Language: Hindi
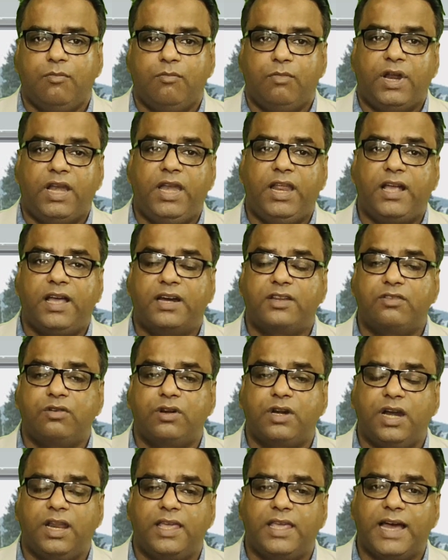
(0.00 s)

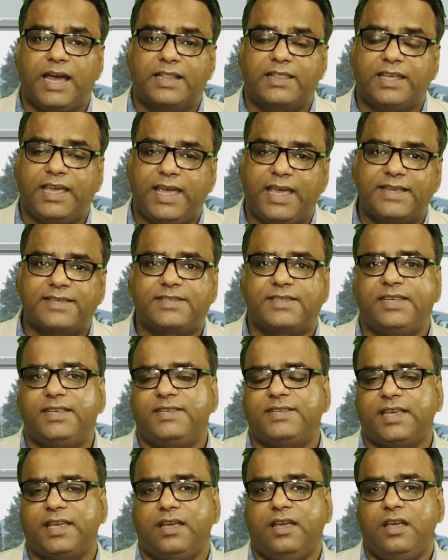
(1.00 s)
मल्लिकार्जुन खड़गे आते हैं एससी
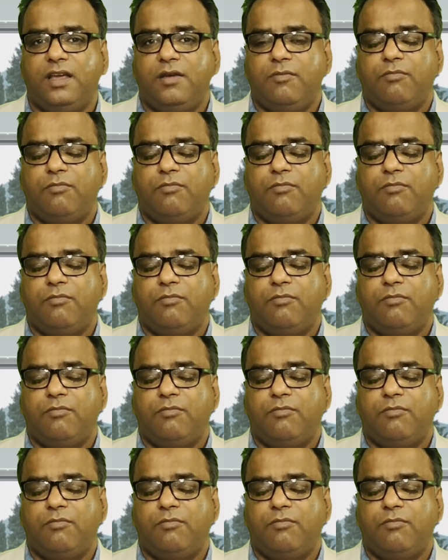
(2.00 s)
से